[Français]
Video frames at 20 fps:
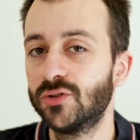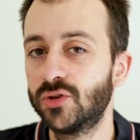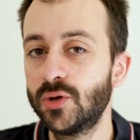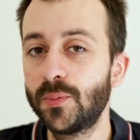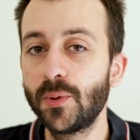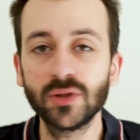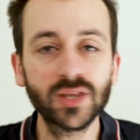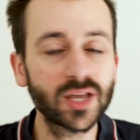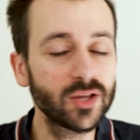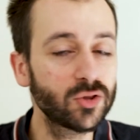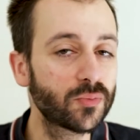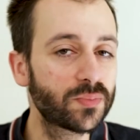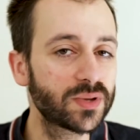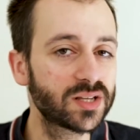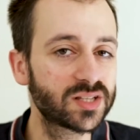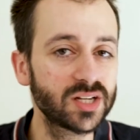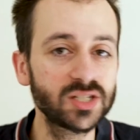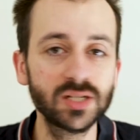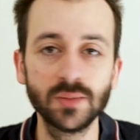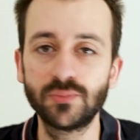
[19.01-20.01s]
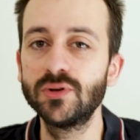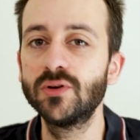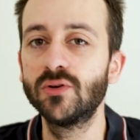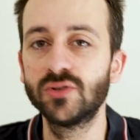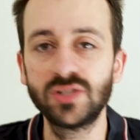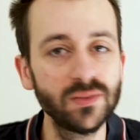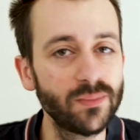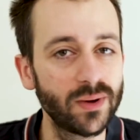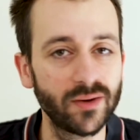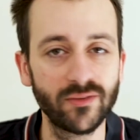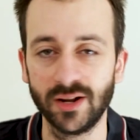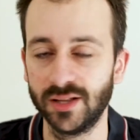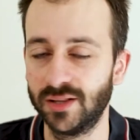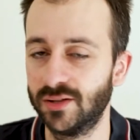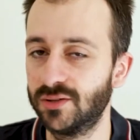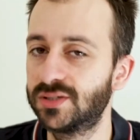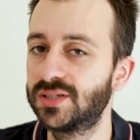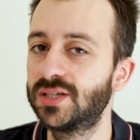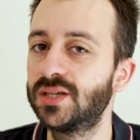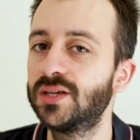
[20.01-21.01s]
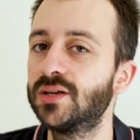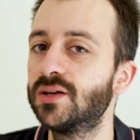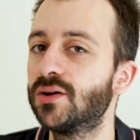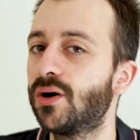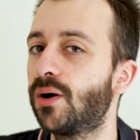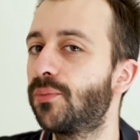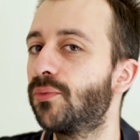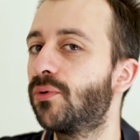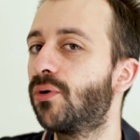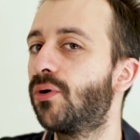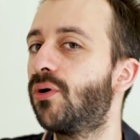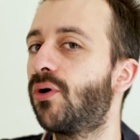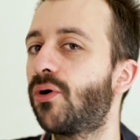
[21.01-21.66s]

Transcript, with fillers: de portraits de paysages et puis aussi bah, voilà, de ce qui en